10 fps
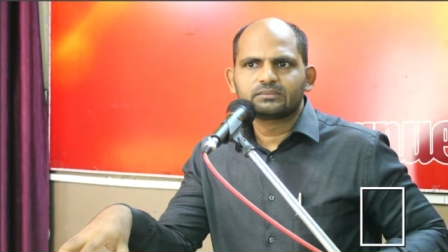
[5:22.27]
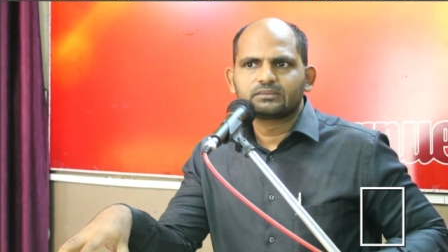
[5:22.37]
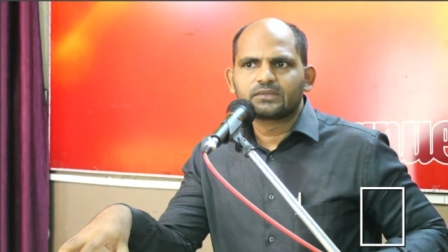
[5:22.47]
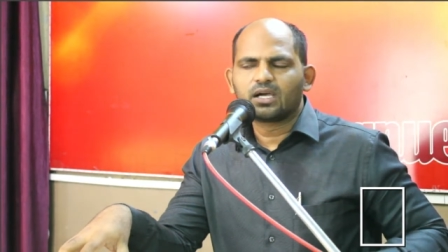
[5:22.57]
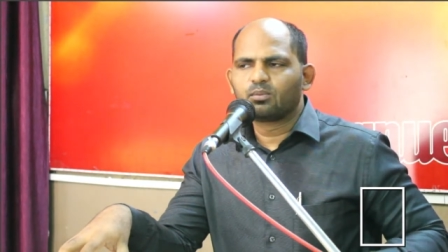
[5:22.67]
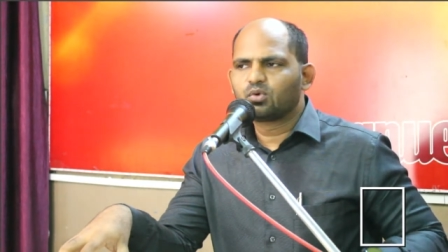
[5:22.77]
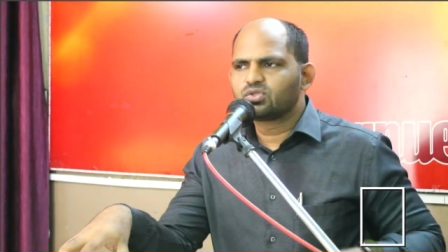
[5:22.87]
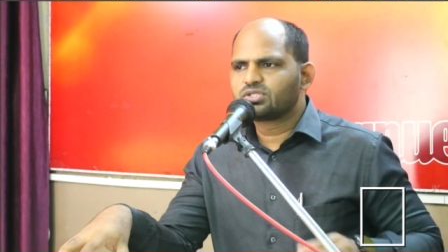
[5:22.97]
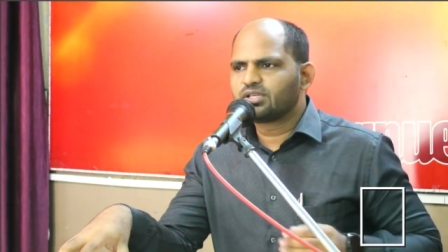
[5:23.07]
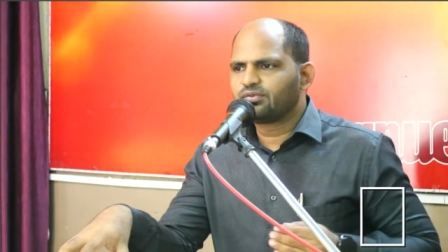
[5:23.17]
हमको
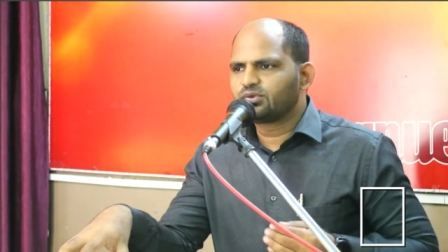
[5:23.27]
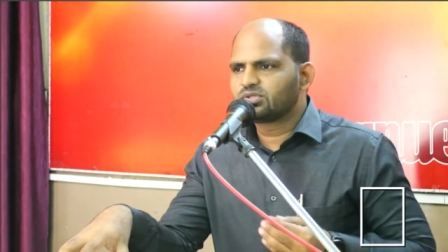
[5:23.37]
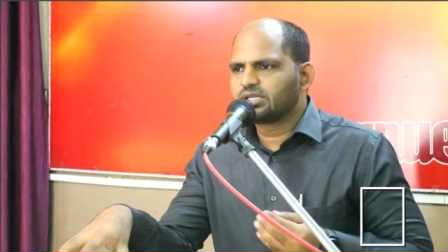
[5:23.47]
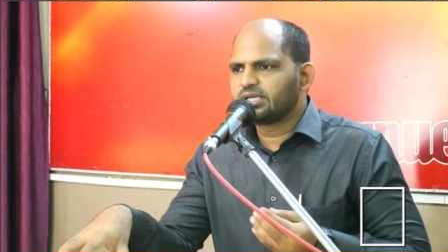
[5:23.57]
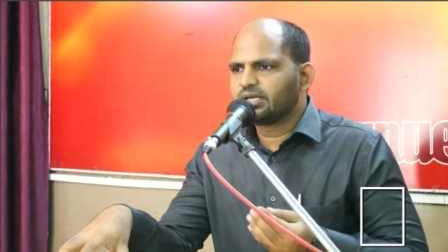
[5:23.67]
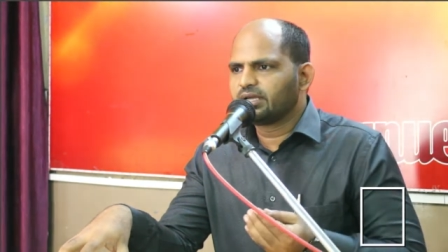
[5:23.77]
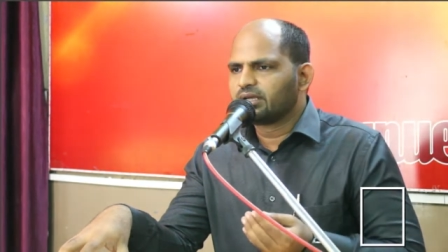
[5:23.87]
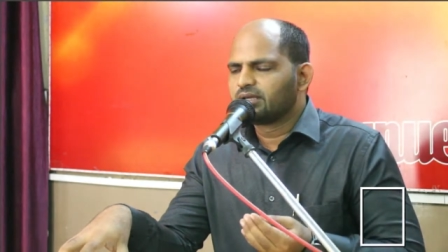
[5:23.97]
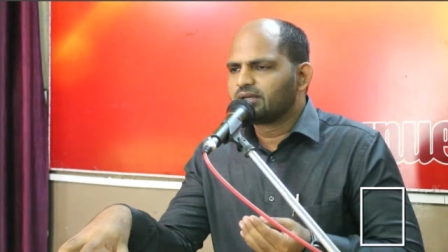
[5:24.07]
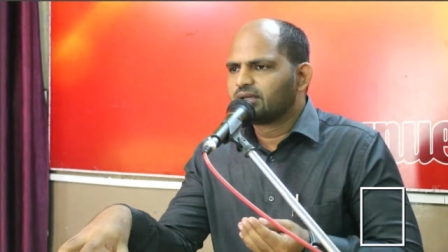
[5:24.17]
सिर्फ उसने ये
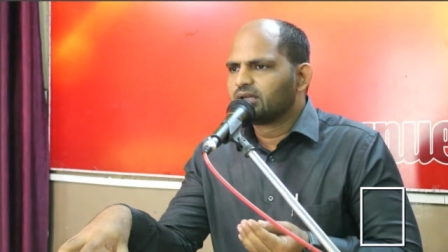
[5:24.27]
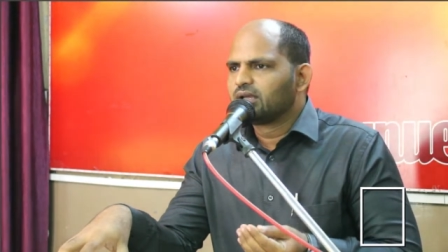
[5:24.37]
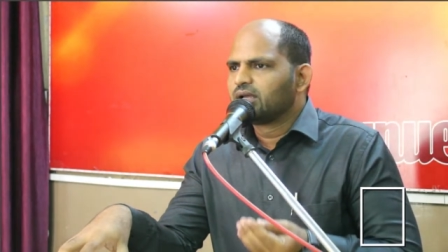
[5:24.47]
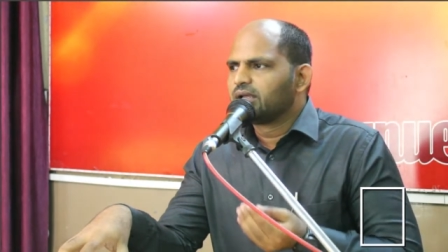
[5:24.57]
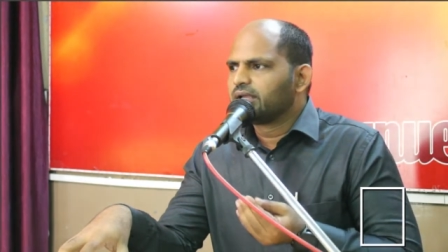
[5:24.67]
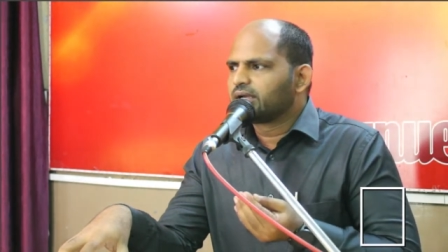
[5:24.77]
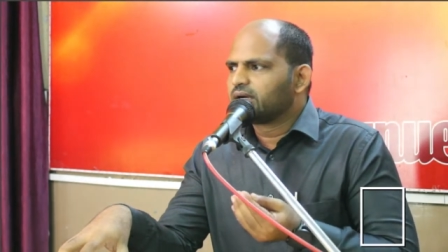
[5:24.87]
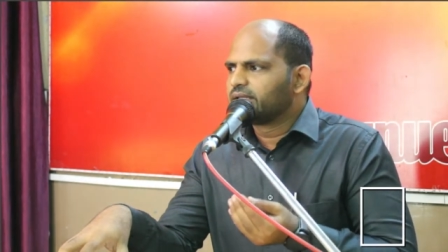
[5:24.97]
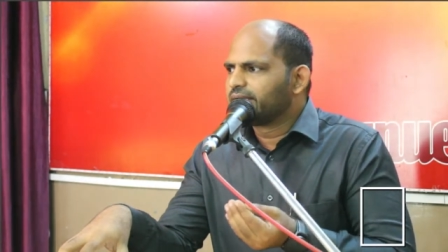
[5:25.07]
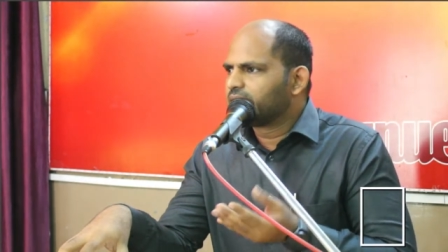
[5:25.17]
एक
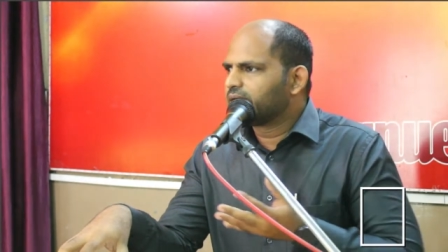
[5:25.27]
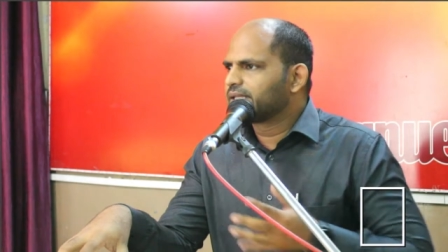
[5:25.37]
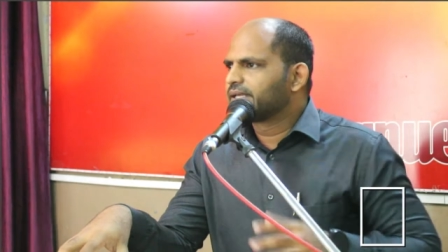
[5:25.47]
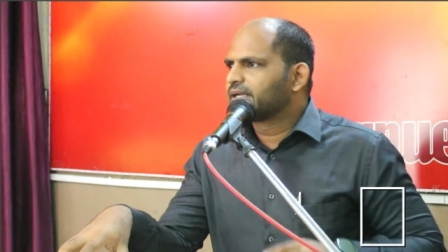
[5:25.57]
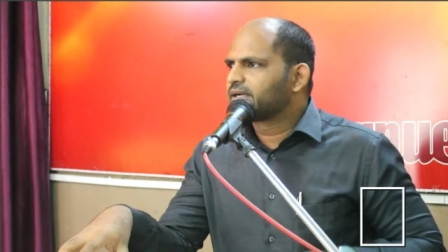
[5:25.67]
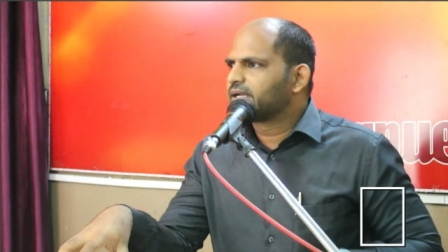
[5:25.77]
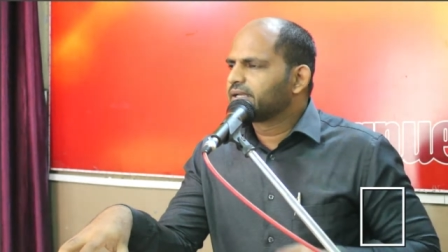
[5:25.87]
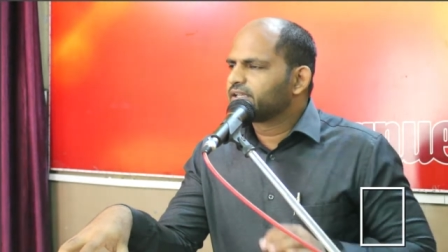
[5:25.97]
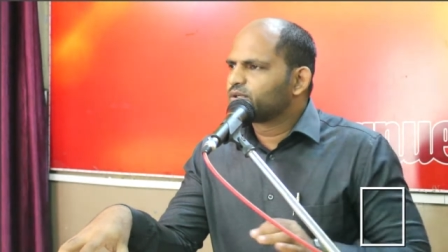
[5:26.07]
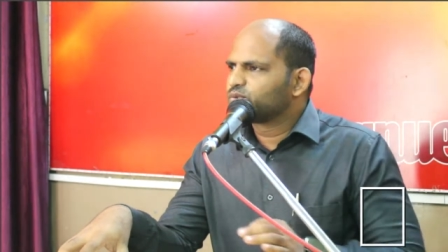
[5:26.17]
अधिकार दे रखा है
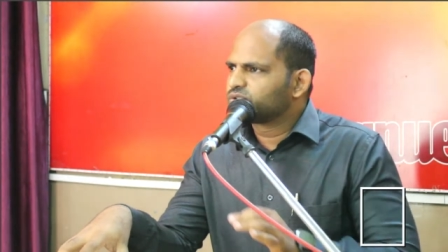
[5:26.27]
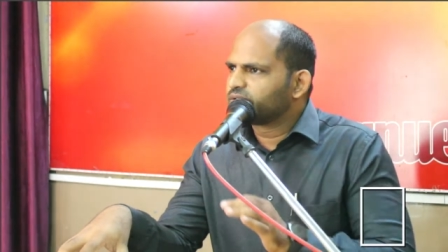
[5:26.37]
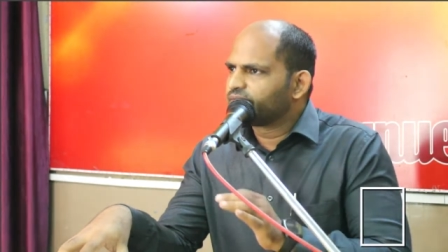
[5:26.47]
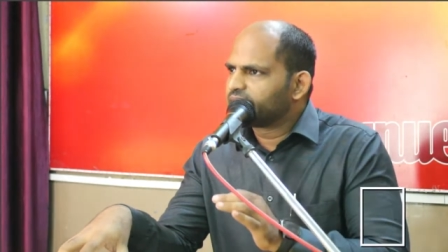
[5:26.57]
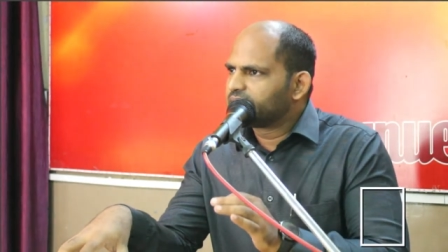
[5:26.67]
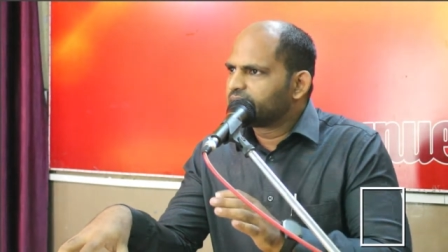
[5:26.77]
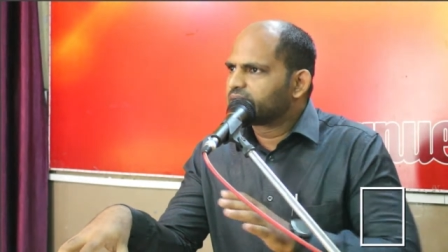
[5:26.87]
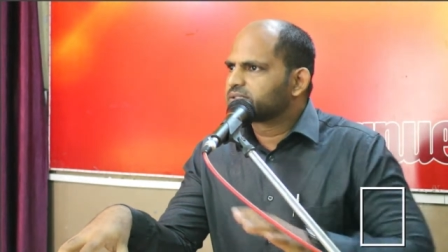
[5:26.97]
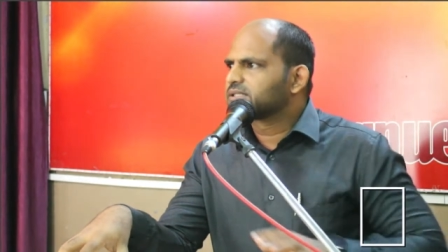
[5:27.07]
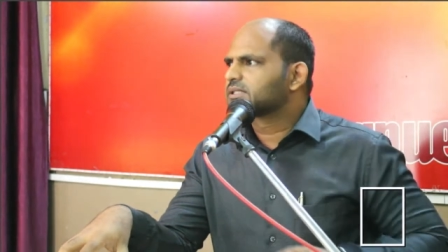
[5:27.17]
कि हम उससे विनती
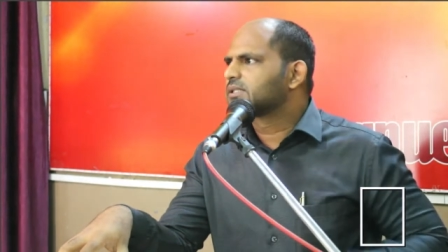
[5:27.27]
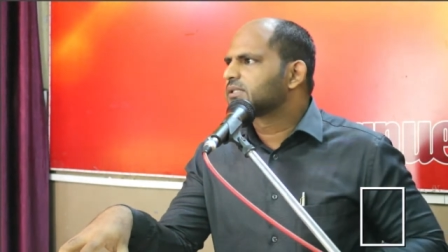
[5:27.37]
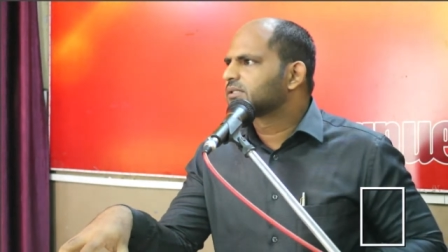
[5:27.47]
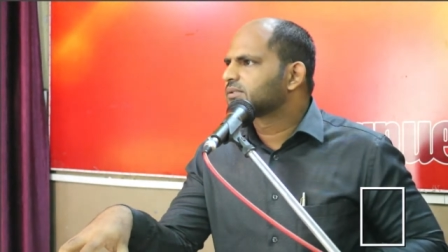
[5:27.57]
कर सकते हैं